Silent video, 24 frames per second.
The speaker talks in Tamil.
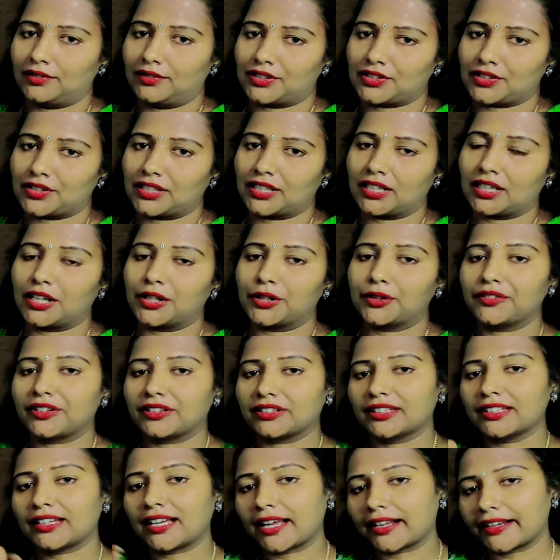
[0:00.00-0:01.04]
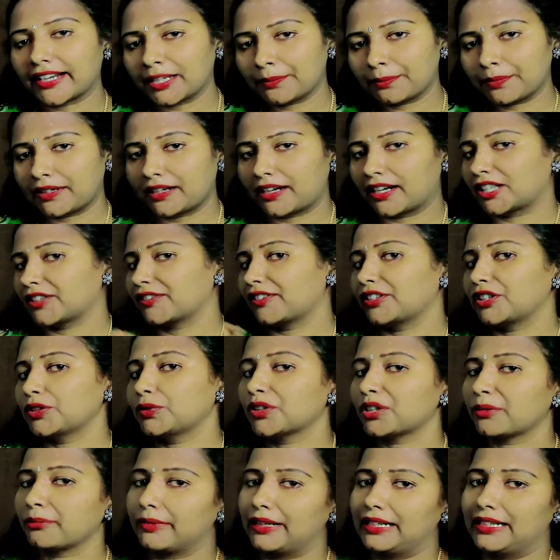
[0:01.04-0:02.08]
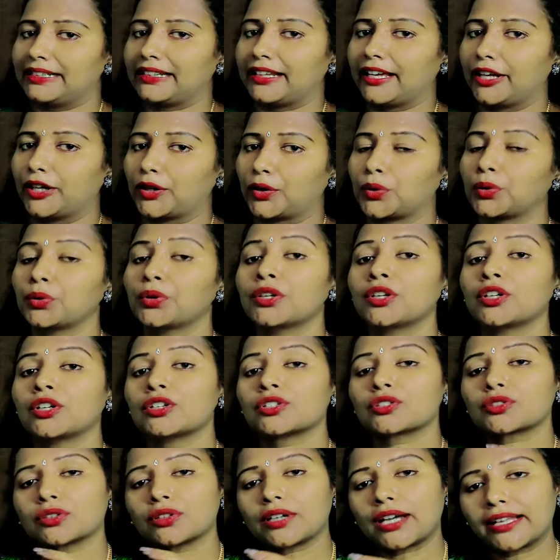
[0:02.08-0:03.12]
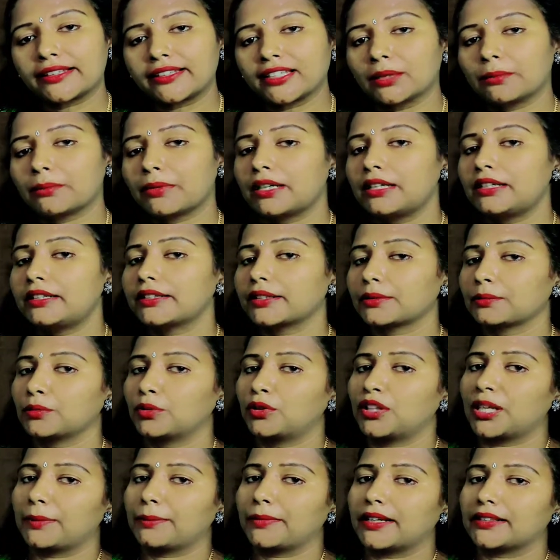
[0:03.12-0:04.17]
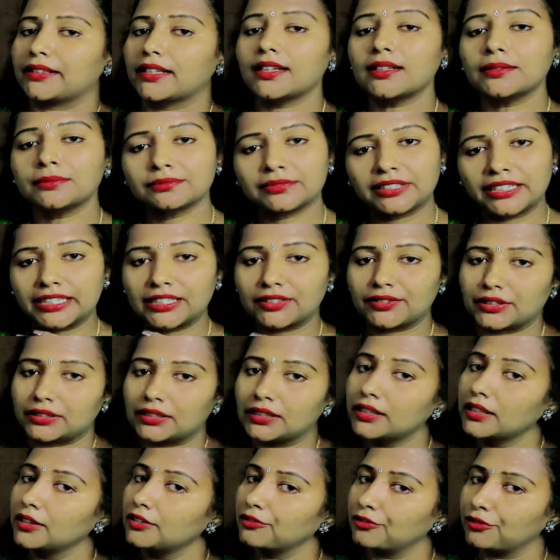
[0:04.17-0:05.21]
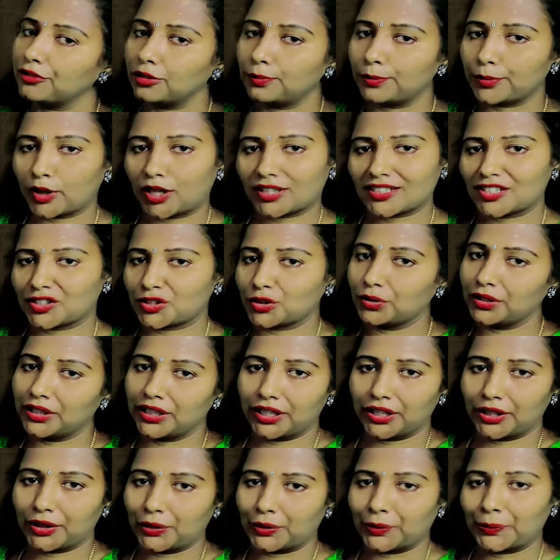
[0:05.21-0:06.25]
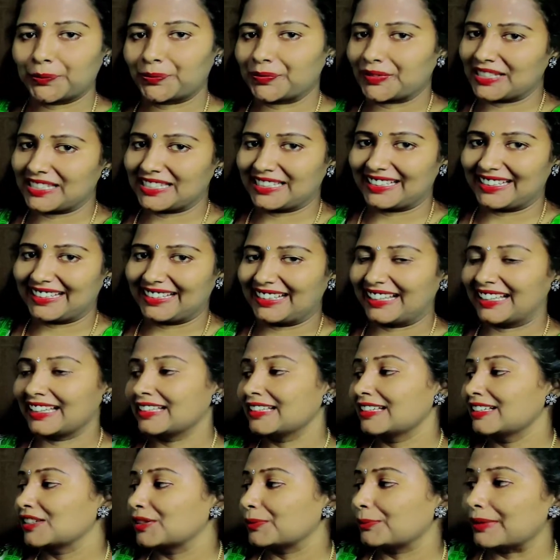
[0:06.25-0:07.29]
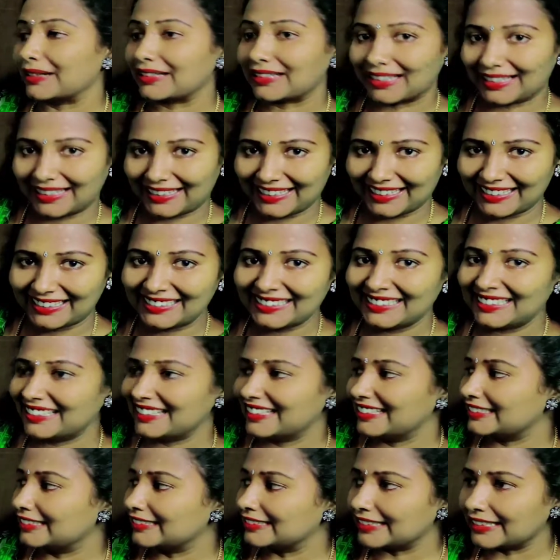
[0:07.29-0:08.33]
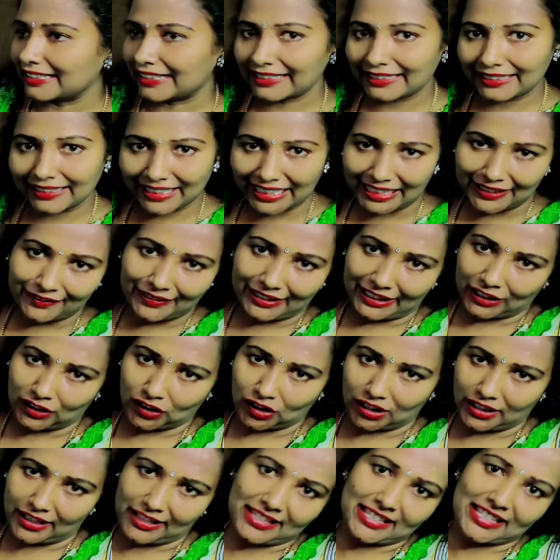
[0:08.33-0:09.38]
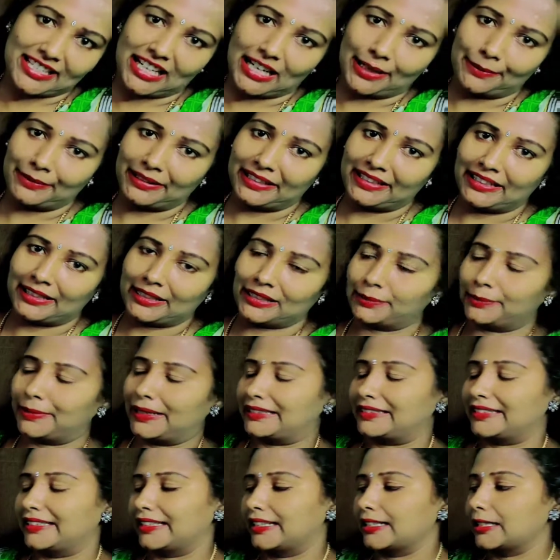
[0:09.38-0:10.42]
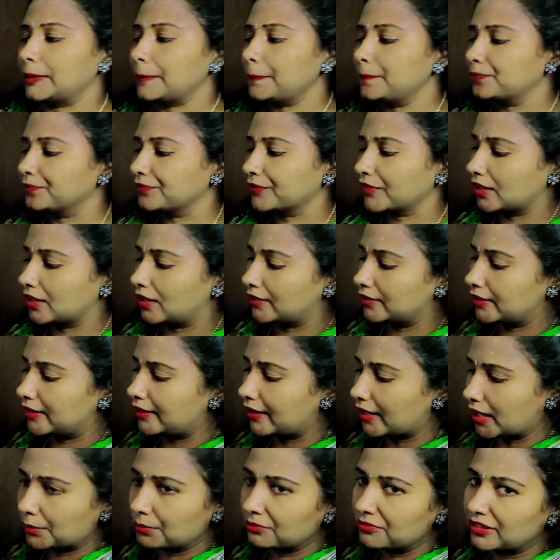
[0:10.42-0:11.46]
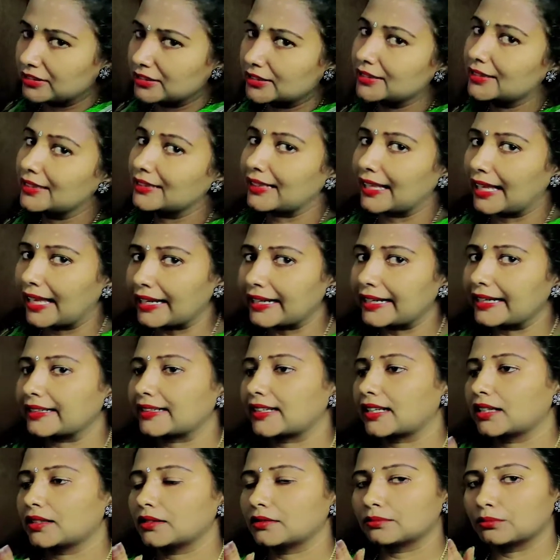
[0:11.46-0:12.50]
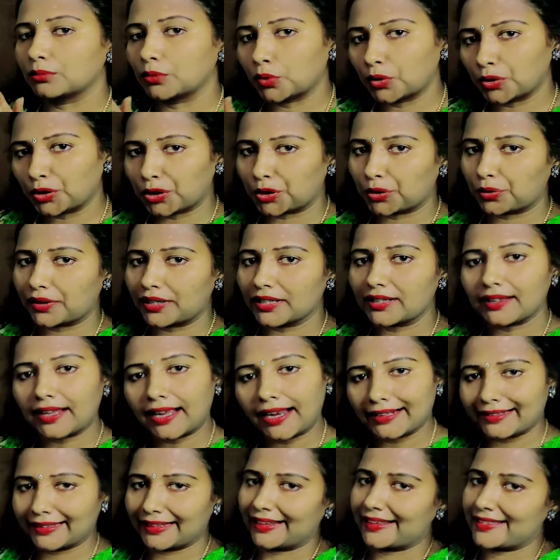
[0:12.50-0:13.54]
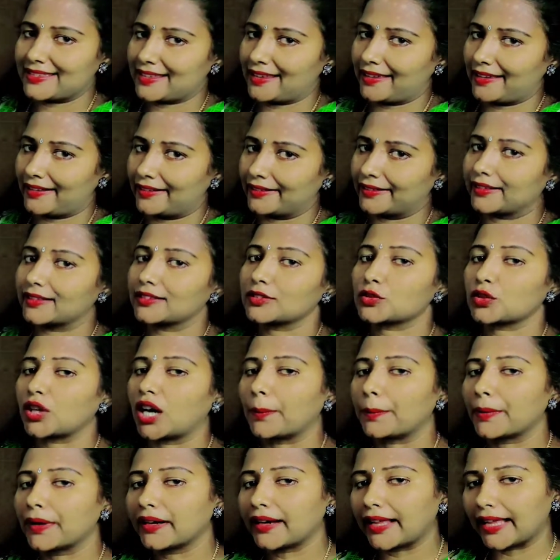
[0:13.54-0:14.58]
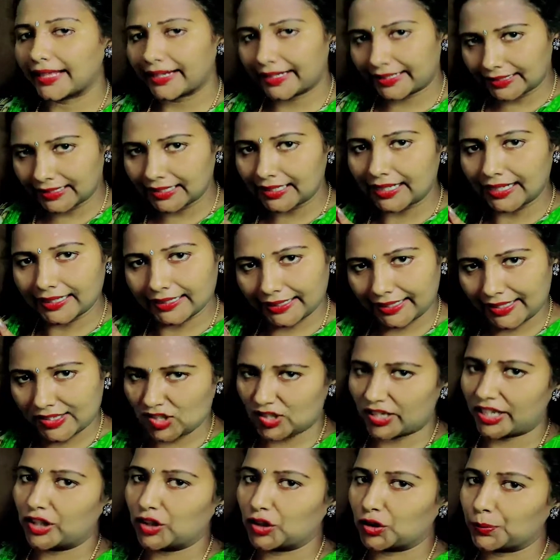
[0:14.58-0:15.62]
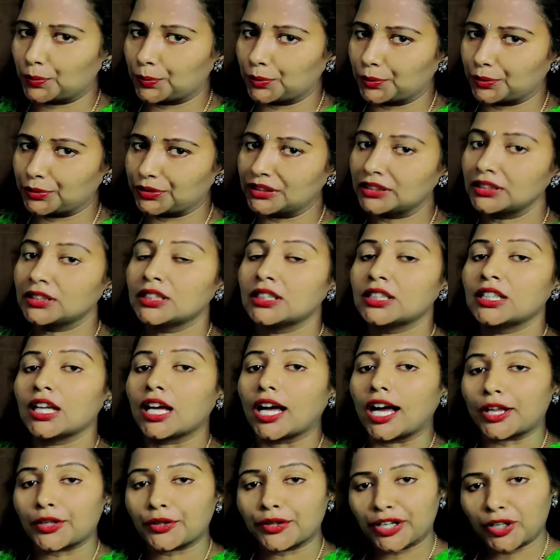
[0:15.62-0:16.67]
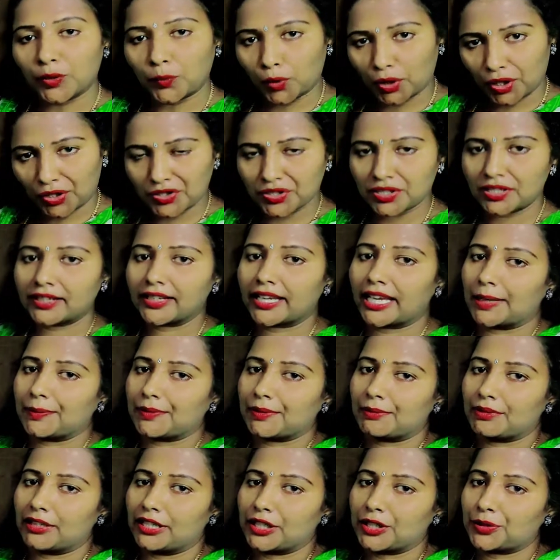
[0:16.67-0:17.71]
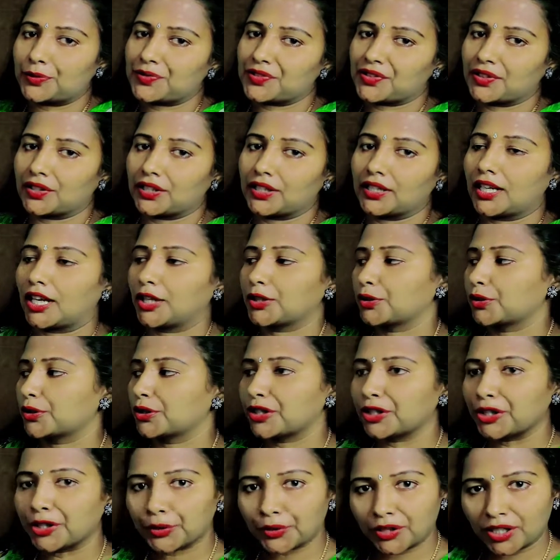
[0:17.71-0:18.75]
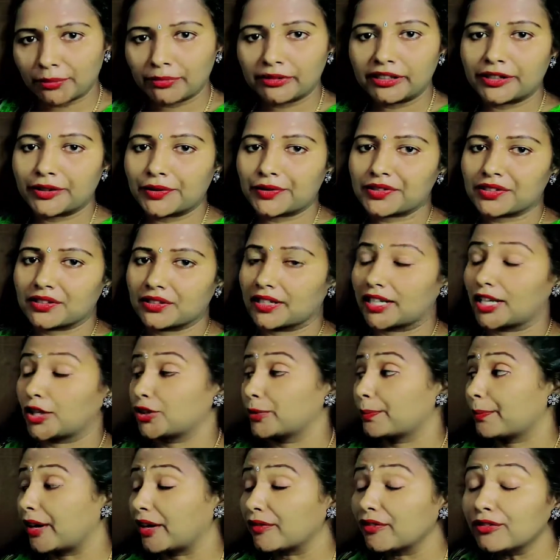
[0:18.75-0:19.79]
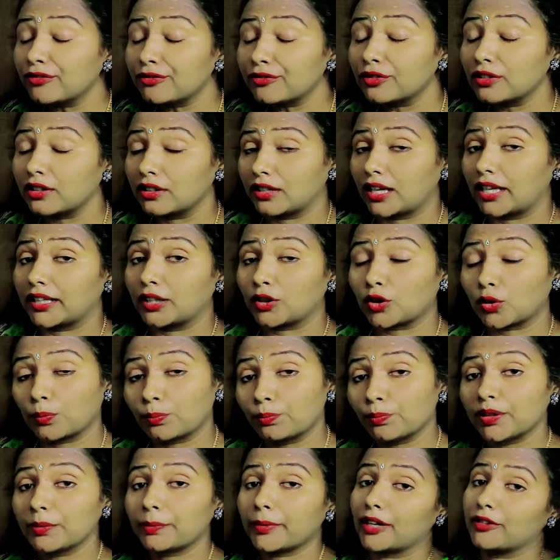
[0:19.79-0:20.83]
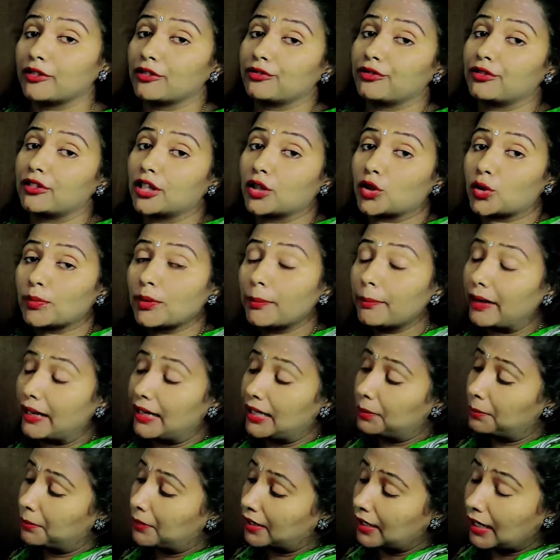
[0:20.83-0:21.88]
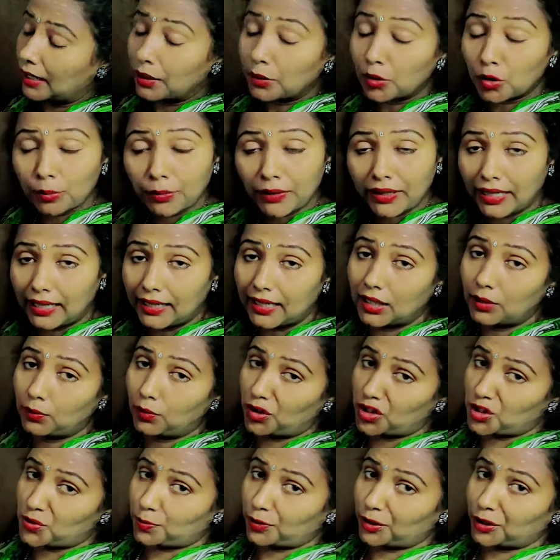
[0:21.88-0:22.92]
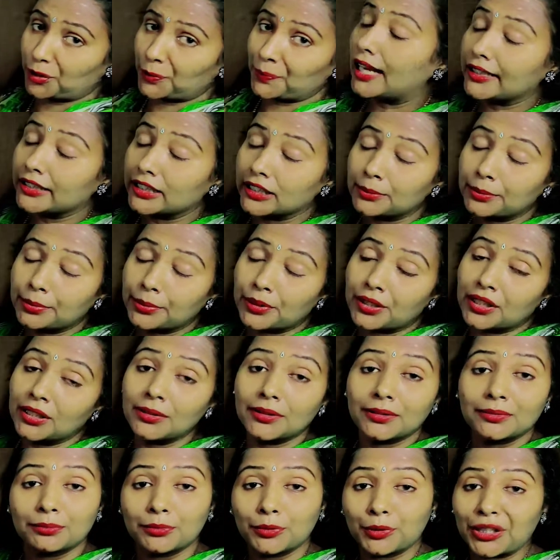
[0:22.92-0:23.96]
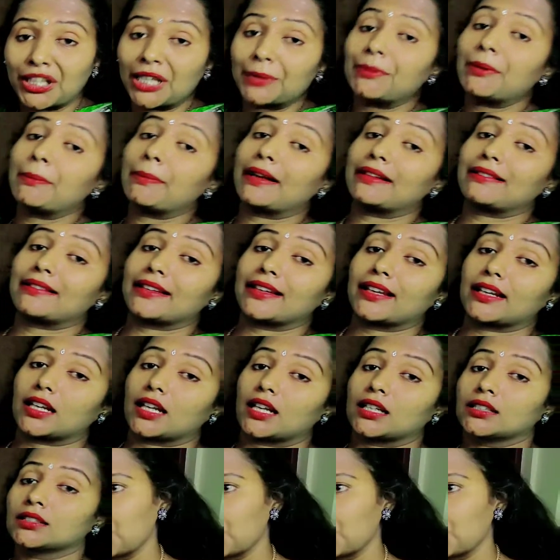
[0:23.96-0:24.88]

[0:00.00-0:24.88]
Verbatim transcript: விஷயங்களையும் வந்து கனெக்ட் பண்ணுறது வந்து ஒரு பெல்ட்டாக இருக்கும் ஸோ அந்த பெல்ட் மூலயமா தான் இது வந்து ஃபுல் ப்ராசஸும் இயங்கும் சரிங்களா பட் ஆனால் இது டிரெக்ட் ட்ரைவ் டெக்னாலஜி அப்படின்றது பார்த்திங்கன்னா அந்த ட்ரம் வந்து டைரெக்டாக மோட்டரோட அட்டாச் ஆகிருக்கு ஸோ அப்படி டைரெக்டாக அட்டாச் ஆகிருக்கும் போது அதனுடைய வாஷிங் கேப்பபிலிட்டியும் சரி அதனுடைய டியூரபிலிட்டியும் சரி அது பவர்ஃபுல் அதை ரொம்ப பவர்ஃபுல்லாக ரொம்ப பலமாக நல்ல ரொம்ப நல்லா வாஷ் பண்ணும் அதே போல் முக்கியமாக பார்த்தீங்கன்னா